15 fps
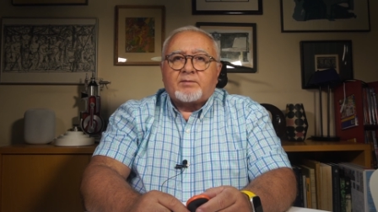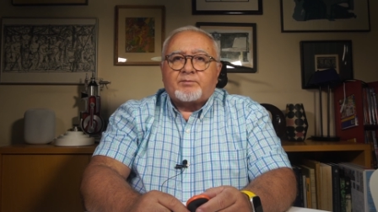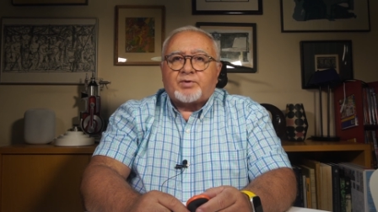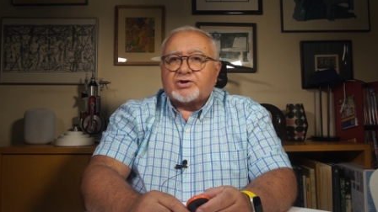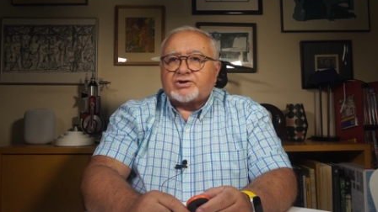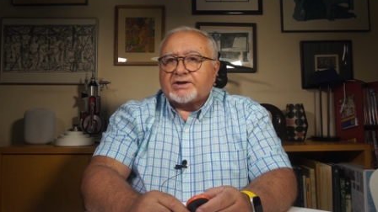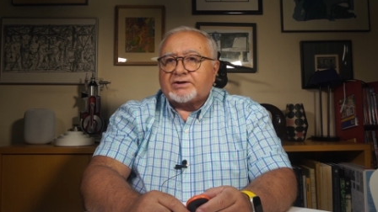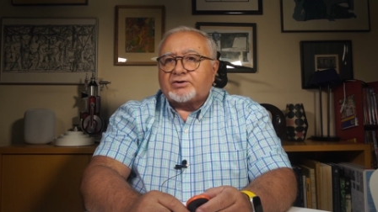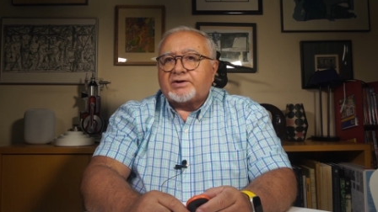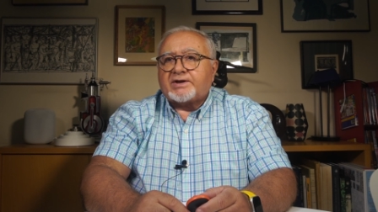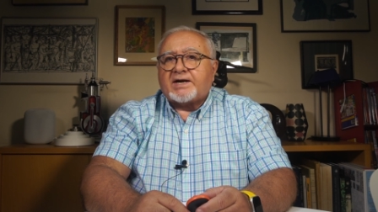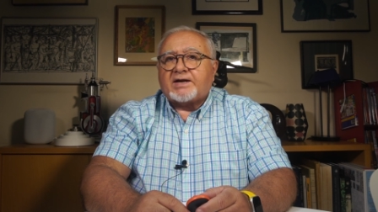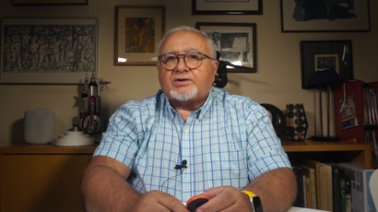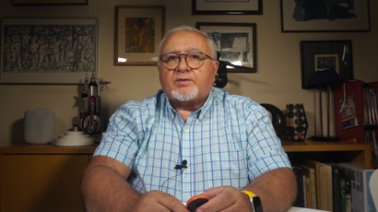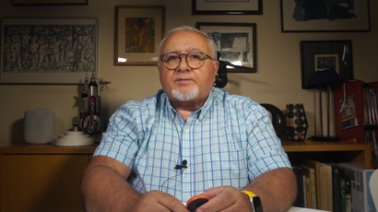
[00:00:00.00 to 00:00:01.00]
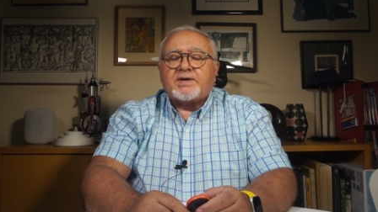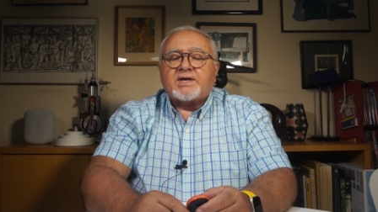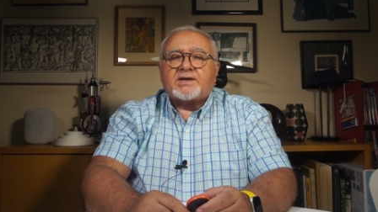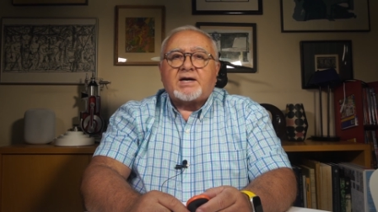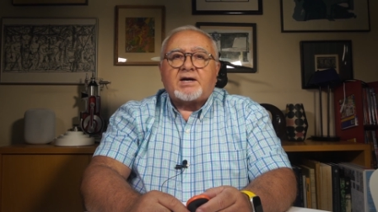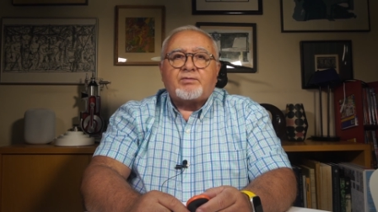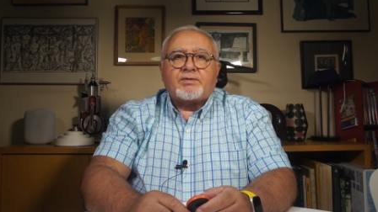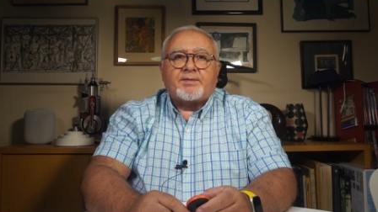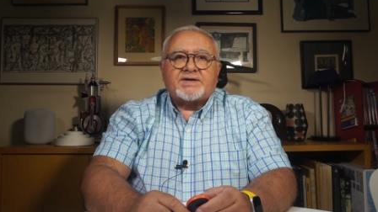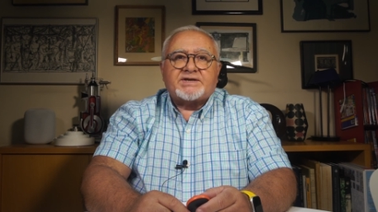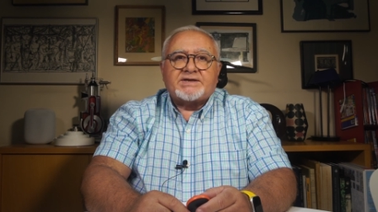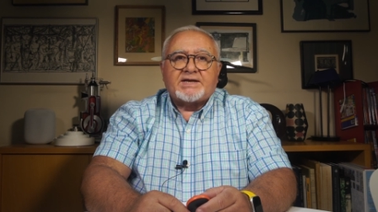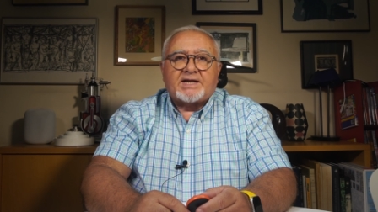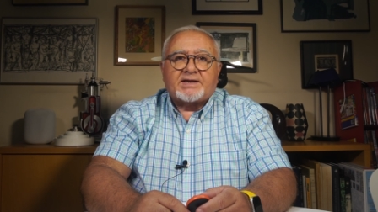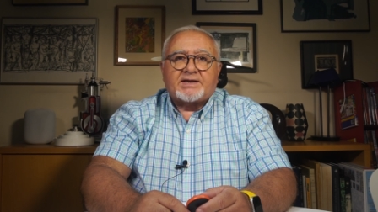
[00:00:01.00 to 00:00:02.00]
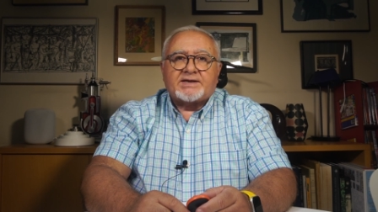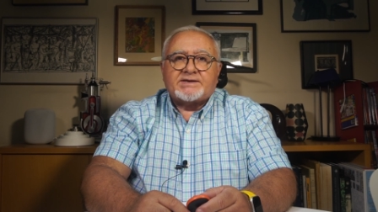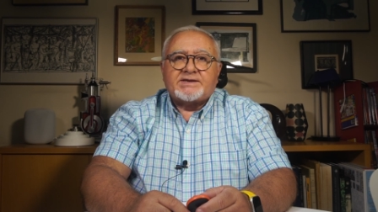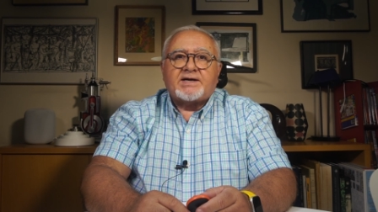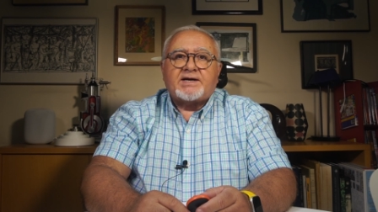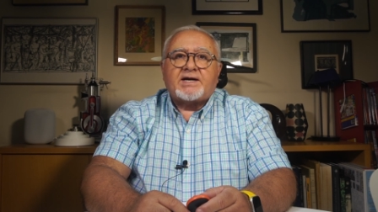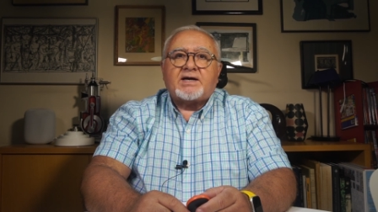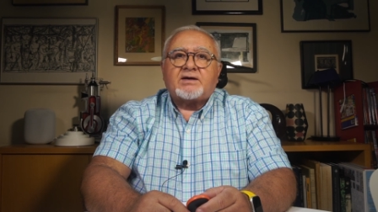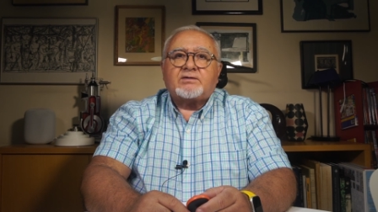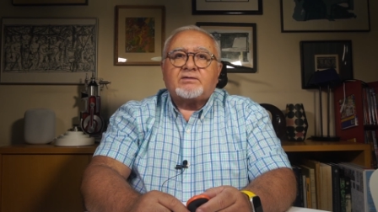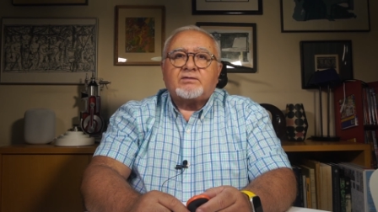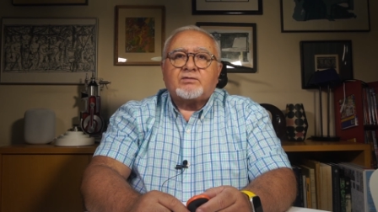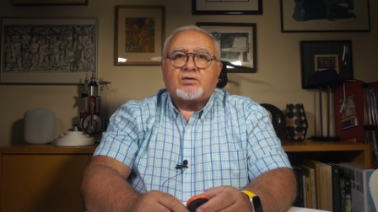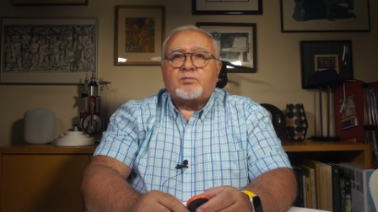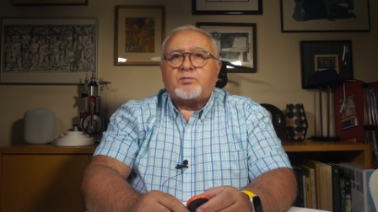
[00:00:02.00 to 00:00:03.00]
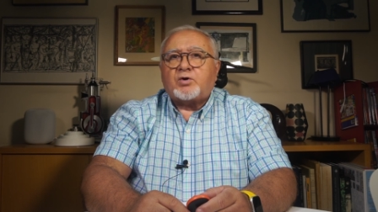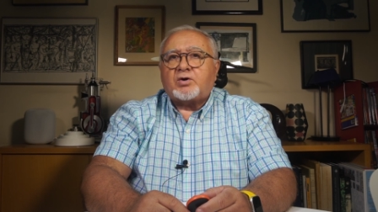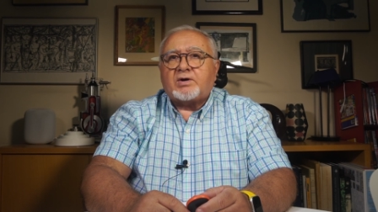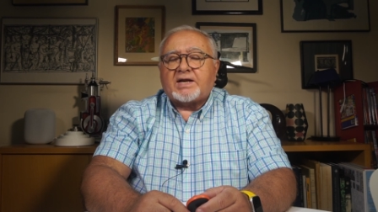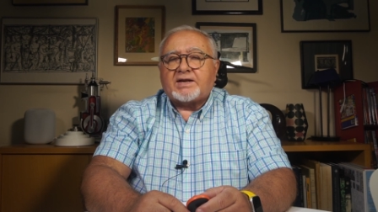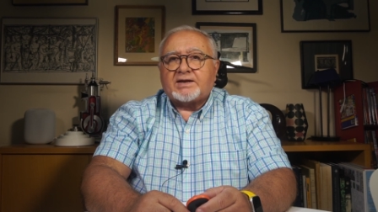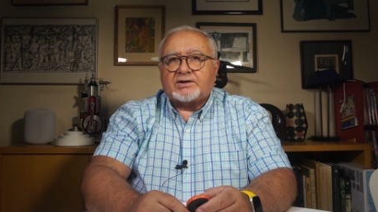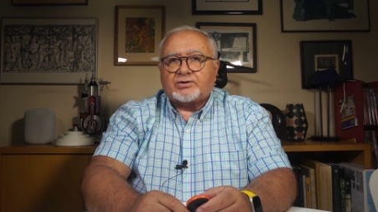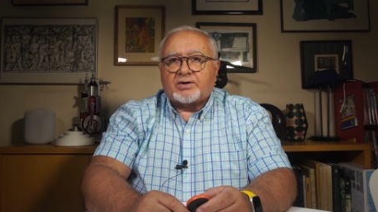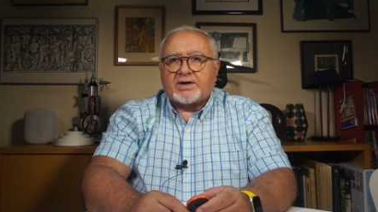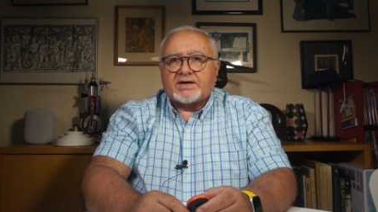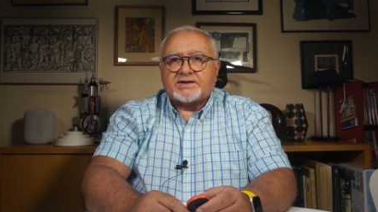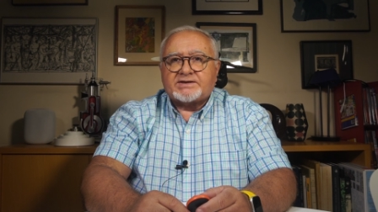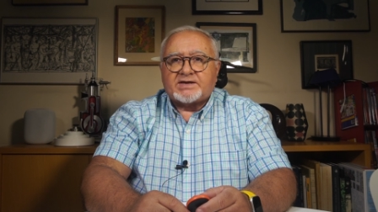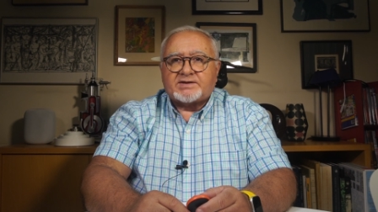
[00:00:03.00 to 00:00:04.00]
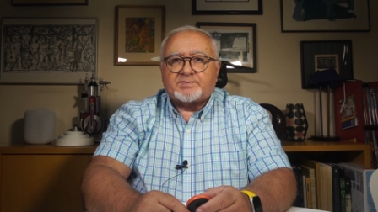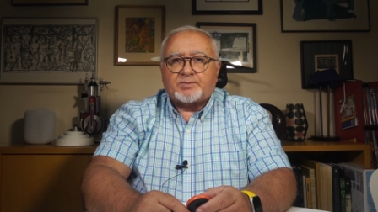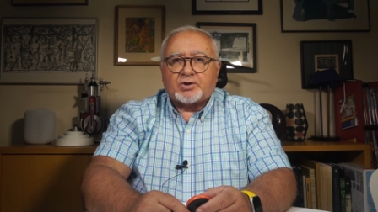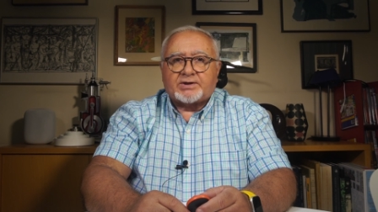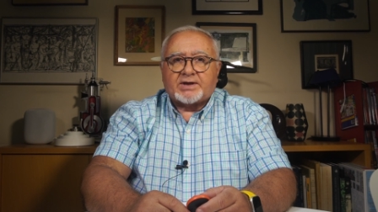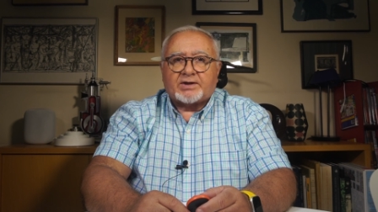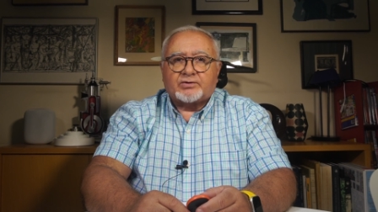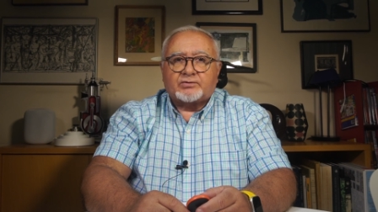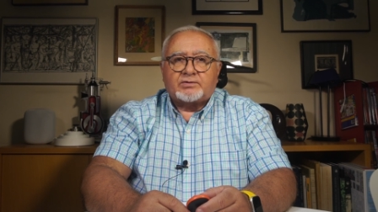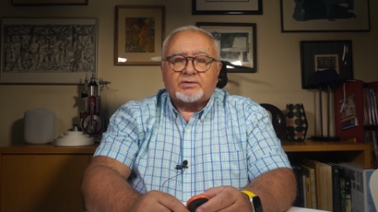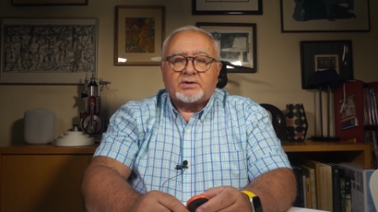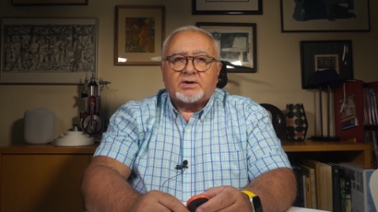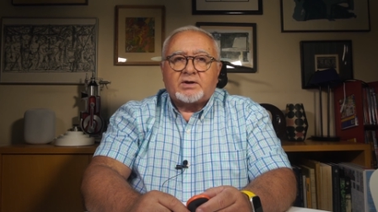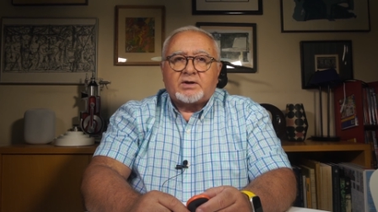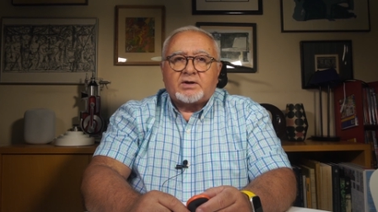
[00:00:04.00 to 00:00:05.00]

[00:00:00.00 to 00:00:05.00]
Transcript: prosector de anatomía de la Universidad de Siena, como la del tórax explotado.